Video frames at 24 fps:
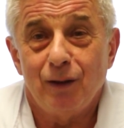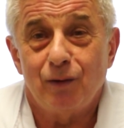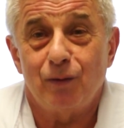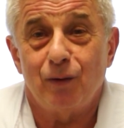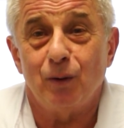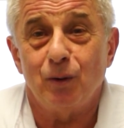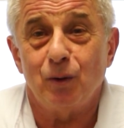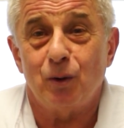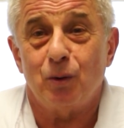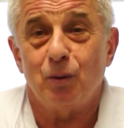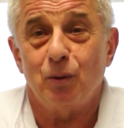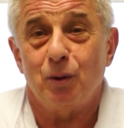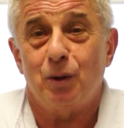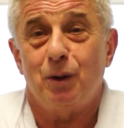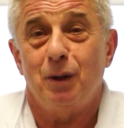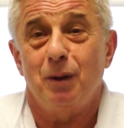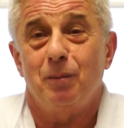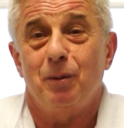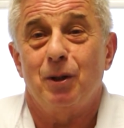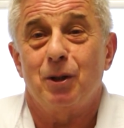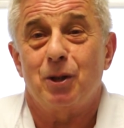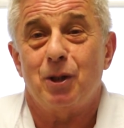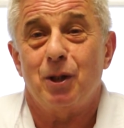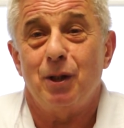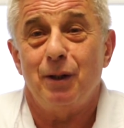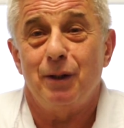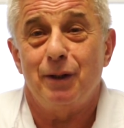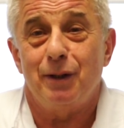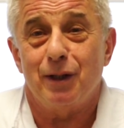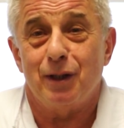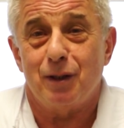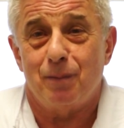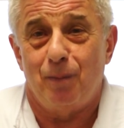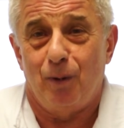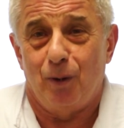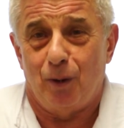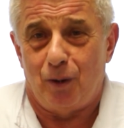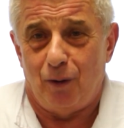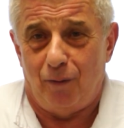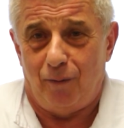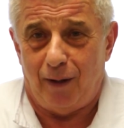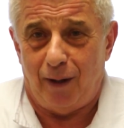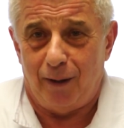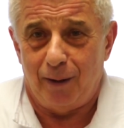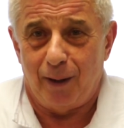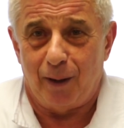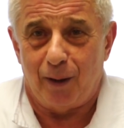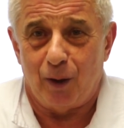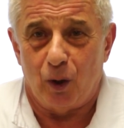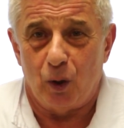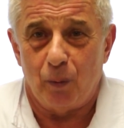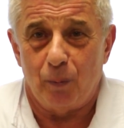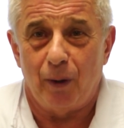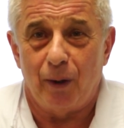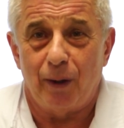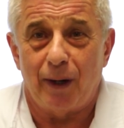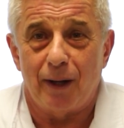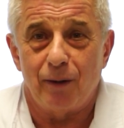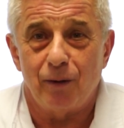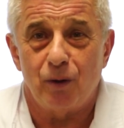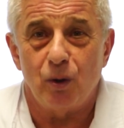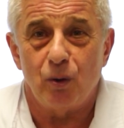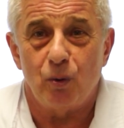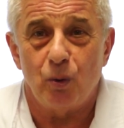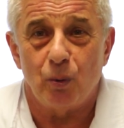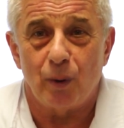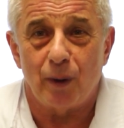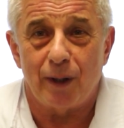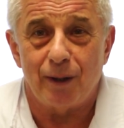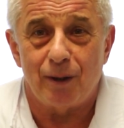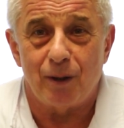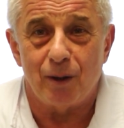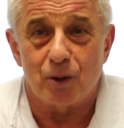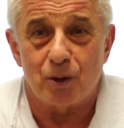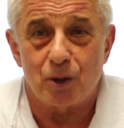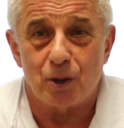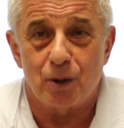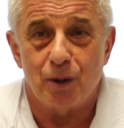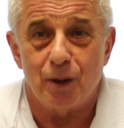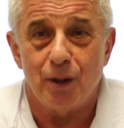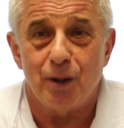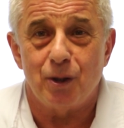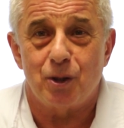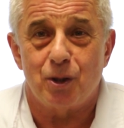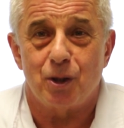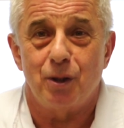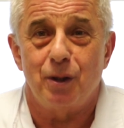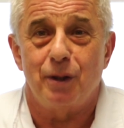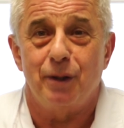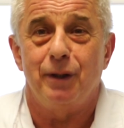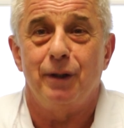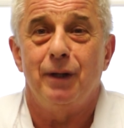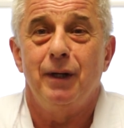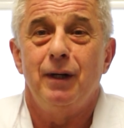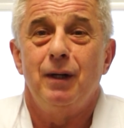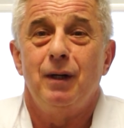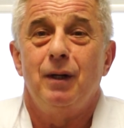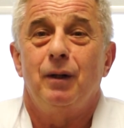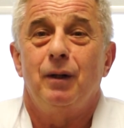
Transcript: W związku z tym, jeżeli jest blokowany hormon antydiuretyczny, czyli